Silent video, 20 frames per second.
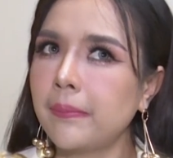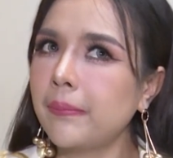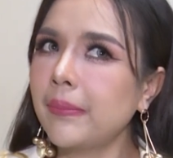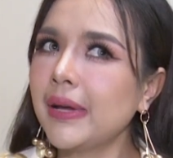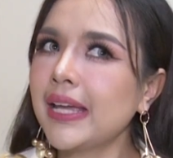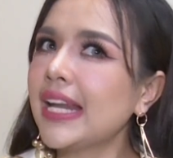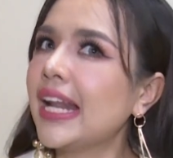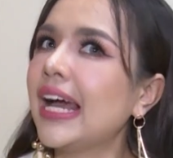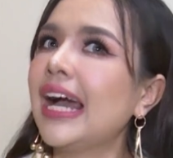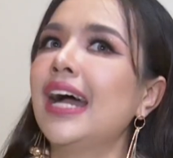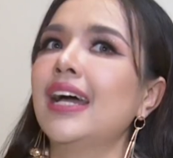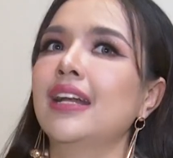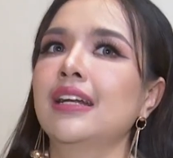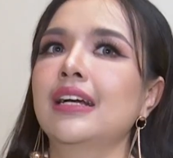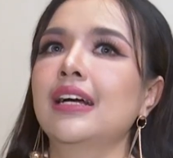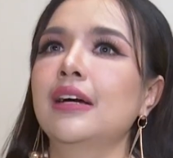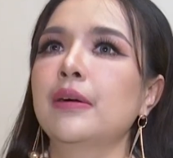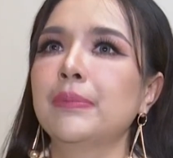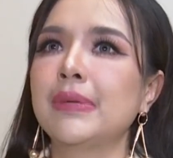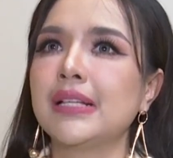ไม่นาน
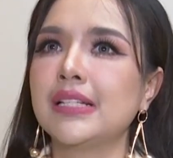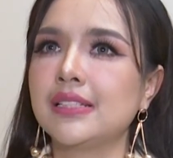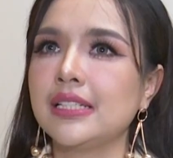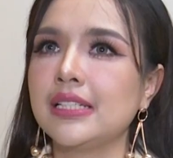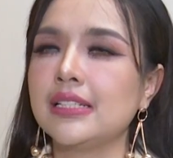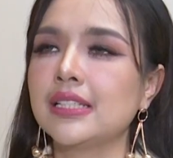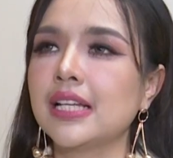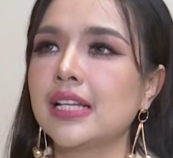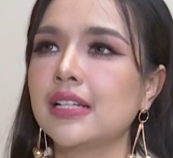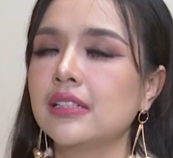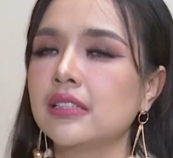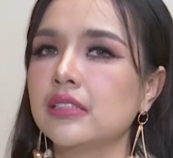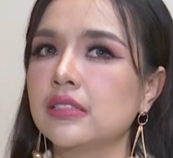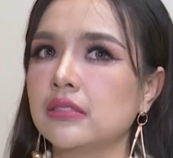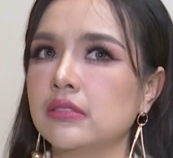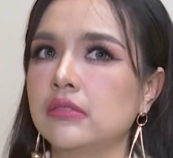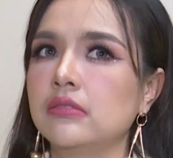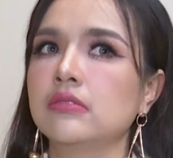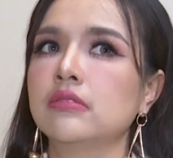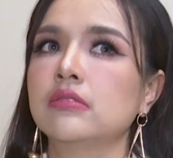ค่ะ เป็นซีซั่น
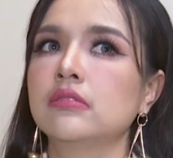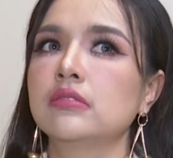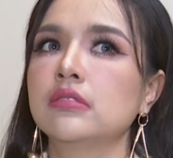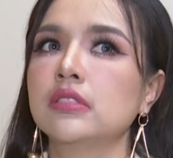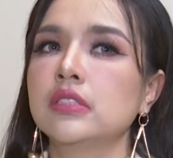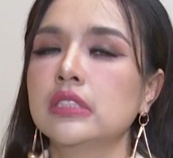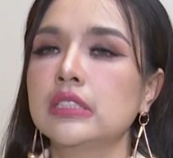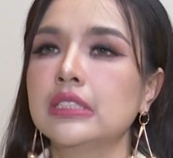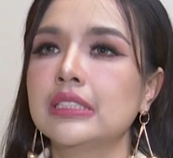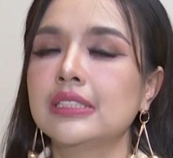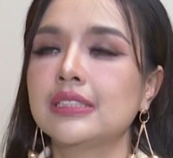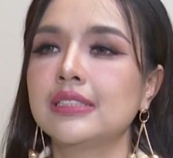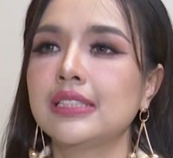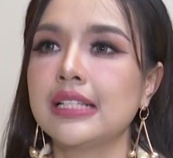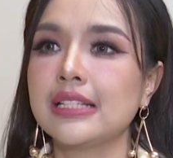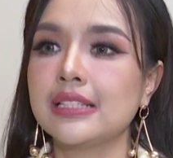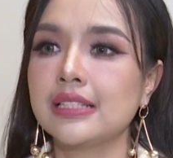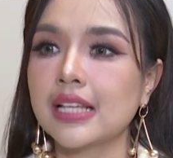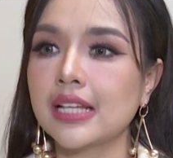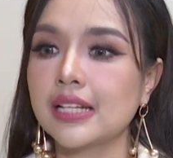
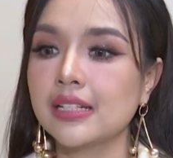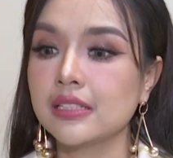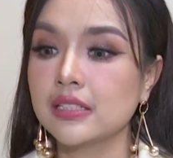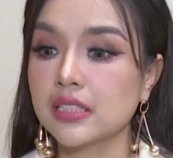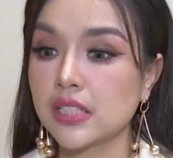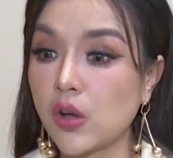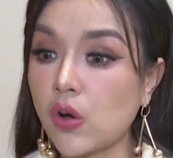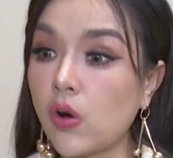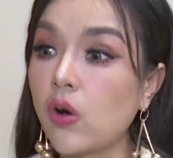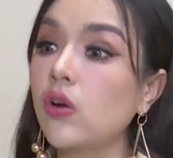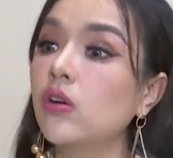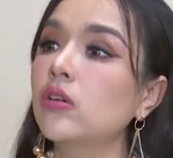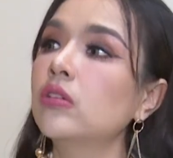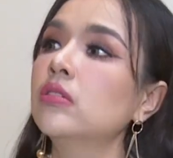ซีซั่นสอง